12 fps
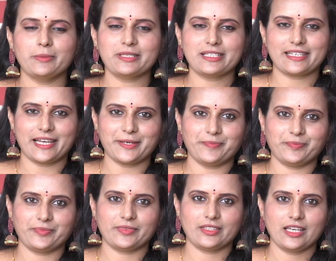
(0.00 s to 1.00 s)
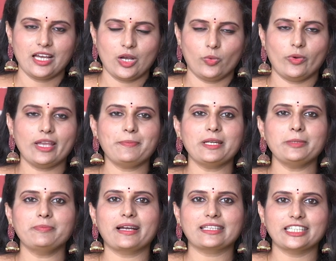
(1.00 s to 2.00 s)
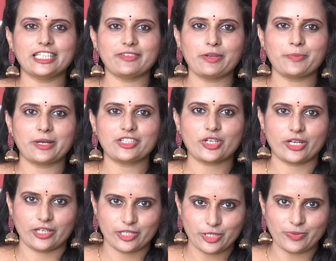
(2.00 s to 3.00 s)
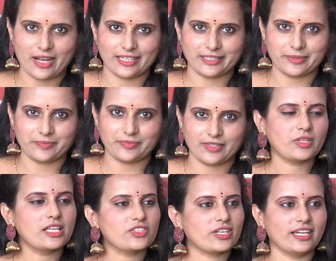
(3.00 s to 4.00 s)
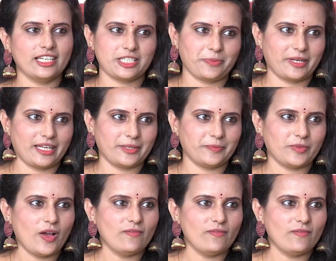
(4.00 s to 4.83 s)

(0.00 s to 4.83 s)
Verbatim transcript: నమస్కారం వైబ్రెంట్ భక్తి టీవీ ప్రేక్షకులకు స్వాగతం శ్రీలక్ష్మి గారు